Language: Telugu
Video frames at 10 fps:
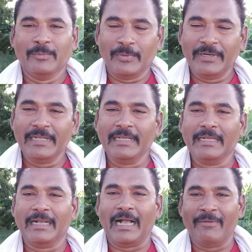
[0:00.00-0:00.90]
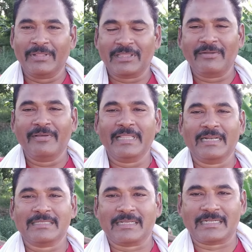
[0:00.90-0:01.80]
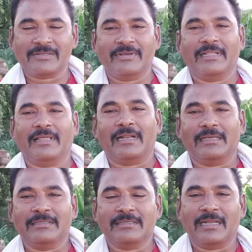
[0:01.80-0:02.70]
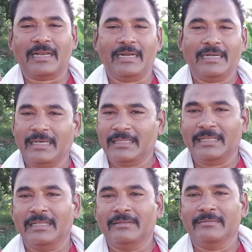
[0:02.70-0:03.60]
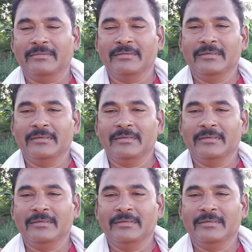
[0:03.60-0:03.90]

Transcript: పోనీ ఆ విత్తనం ఏదన్నా సరసమైన ధరలకు ఇస్తున్నారా అంటే అది లేదు